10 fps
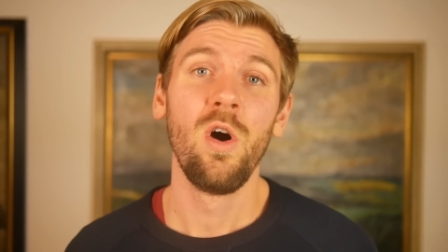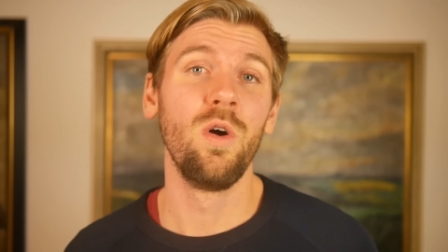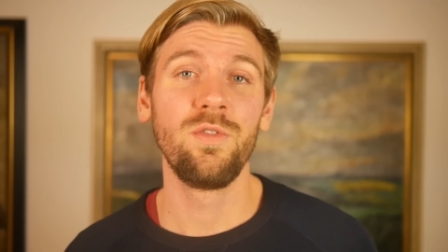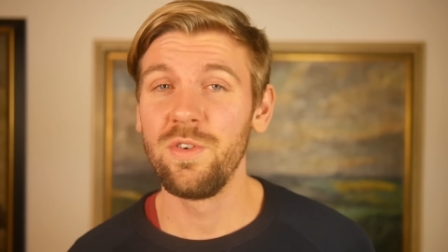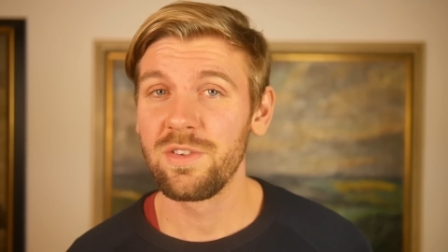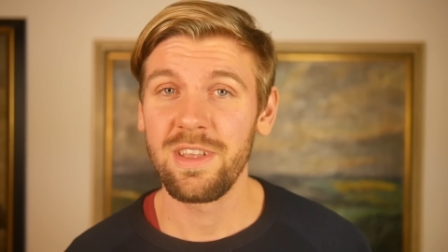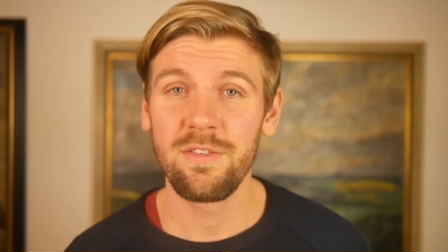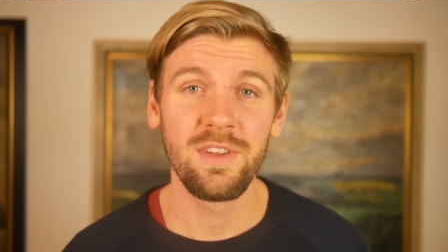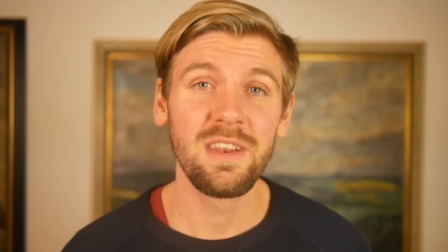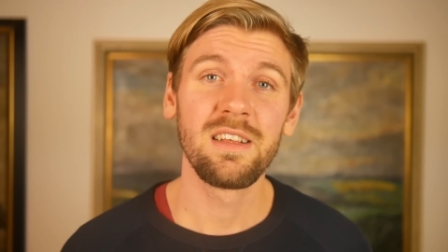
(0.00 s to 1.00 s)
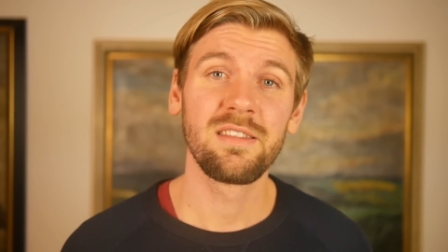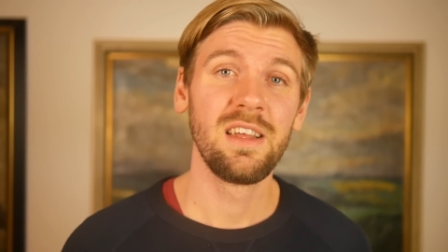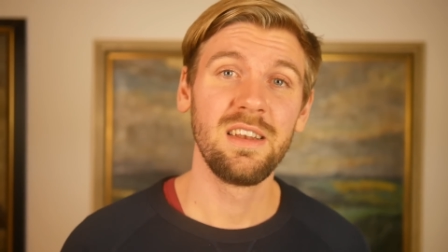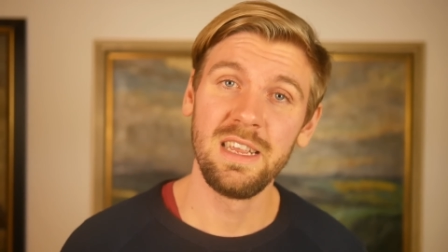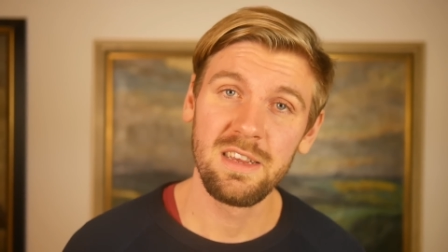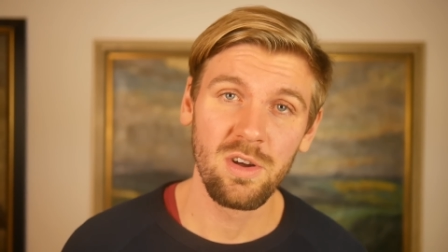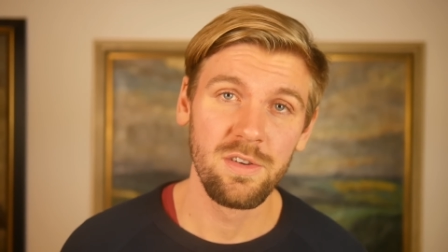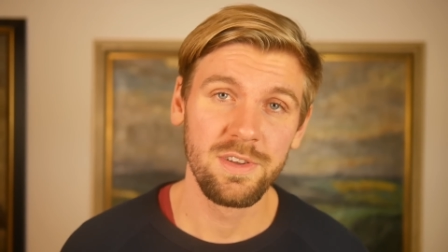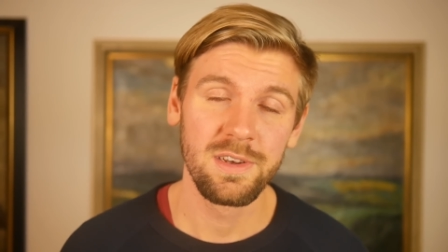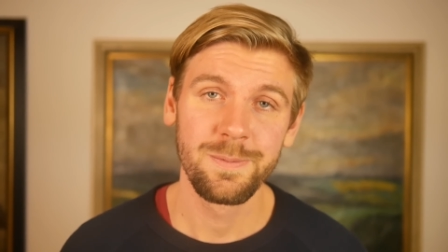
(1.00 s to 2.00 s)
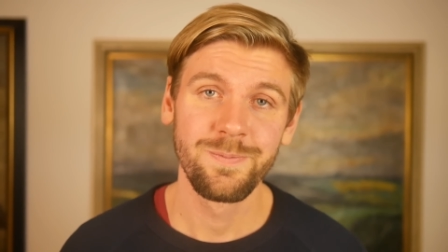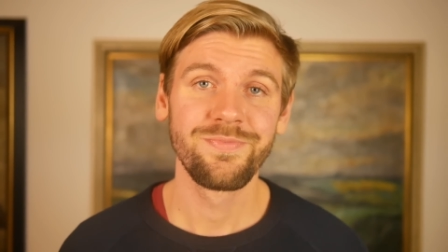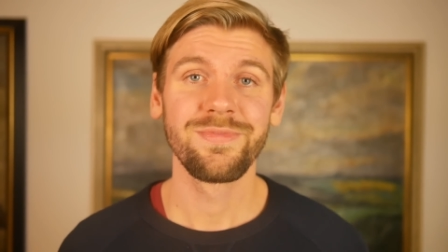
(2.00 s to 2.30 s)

und du wirst welche finden, die das nicht toll finden.